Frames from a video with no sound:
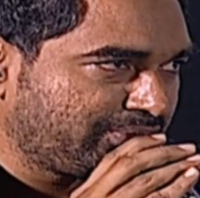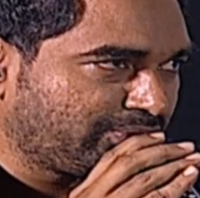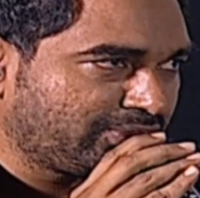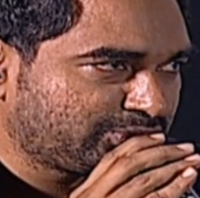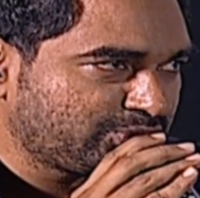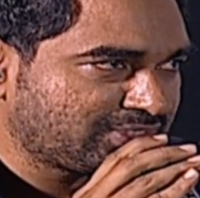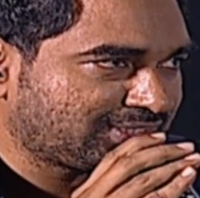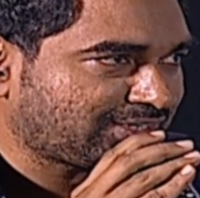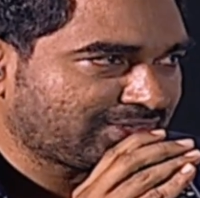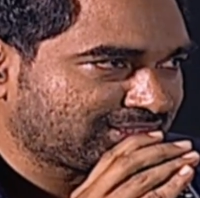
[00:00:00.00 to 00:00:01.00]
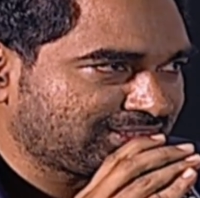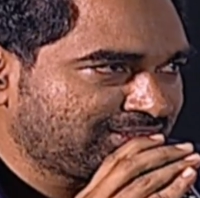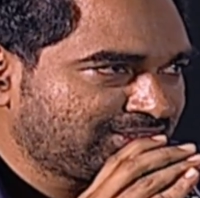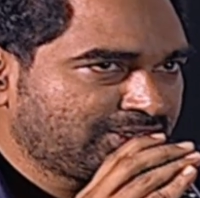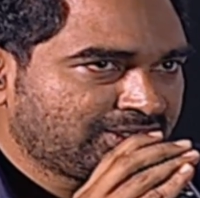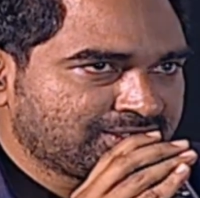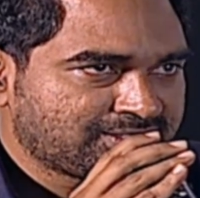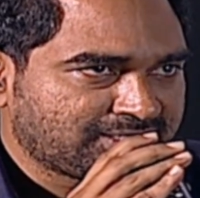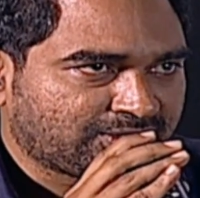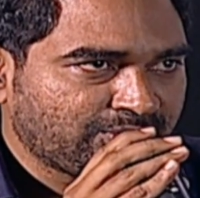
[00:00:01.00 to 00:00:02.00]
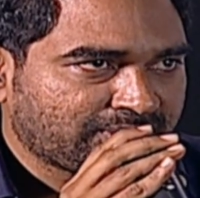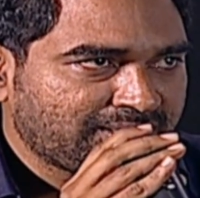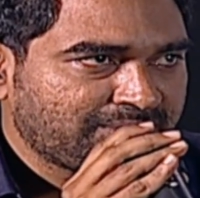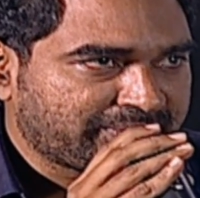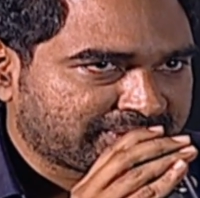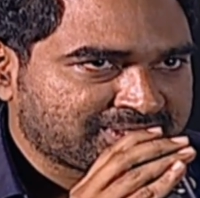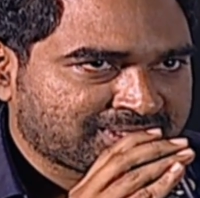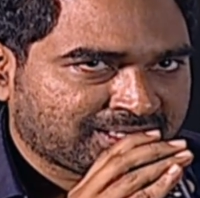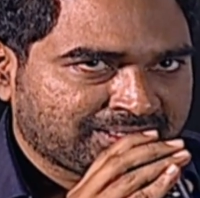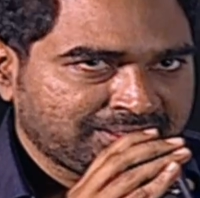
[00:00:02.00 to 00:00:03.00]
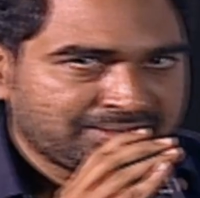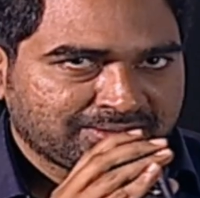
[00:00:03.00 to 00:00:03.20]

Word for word: మీ వర్క్ చూసిన తర్వాత సెట్లోకి వెళ్ళిన ప్రతిసారి